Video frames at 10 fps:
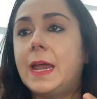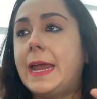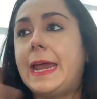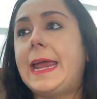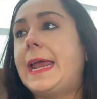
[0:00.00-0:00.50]

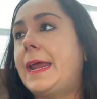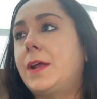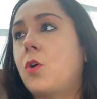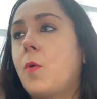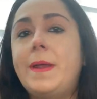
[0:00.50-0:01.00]
eh,
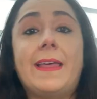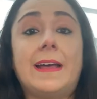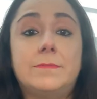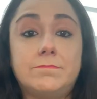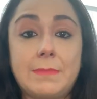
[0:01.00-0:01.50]

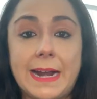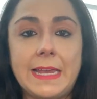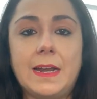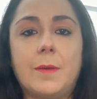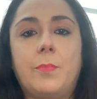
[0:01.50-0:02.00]
comidas
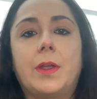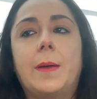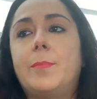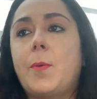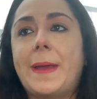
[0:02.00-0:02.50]
marinas, por
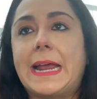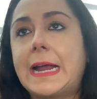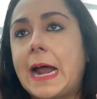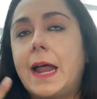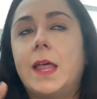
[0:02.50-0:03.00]
ejemplo,
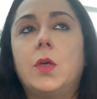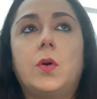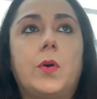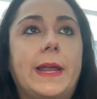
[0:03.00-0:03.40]
pescados,